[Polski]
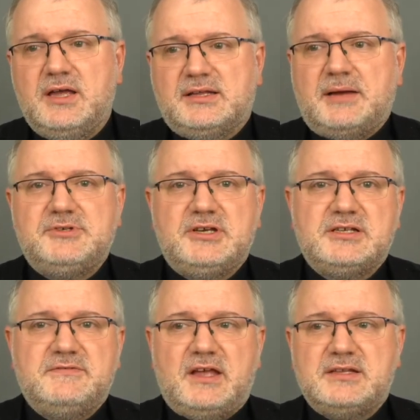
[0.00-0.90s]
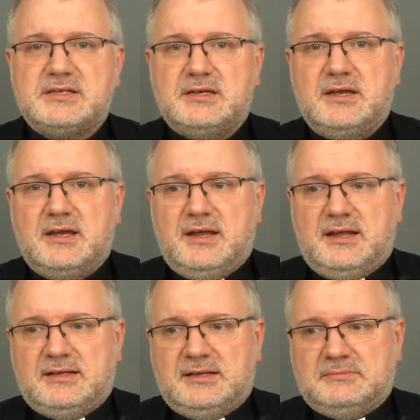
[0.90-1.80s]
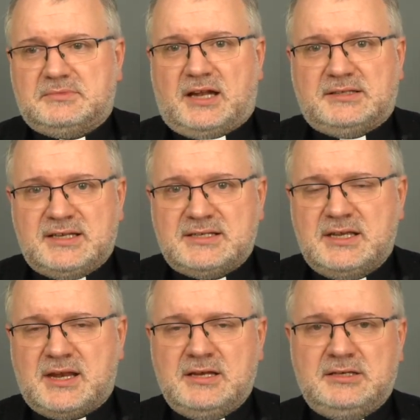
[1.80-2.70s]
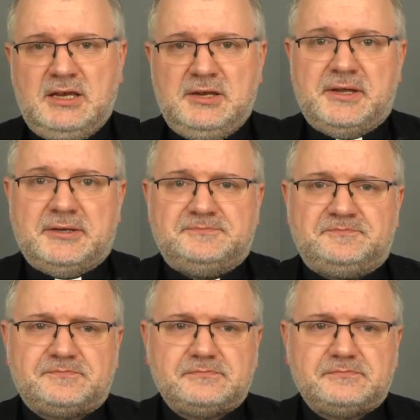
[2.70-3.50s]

tam, gdzie jest więcej tradycji religijnej,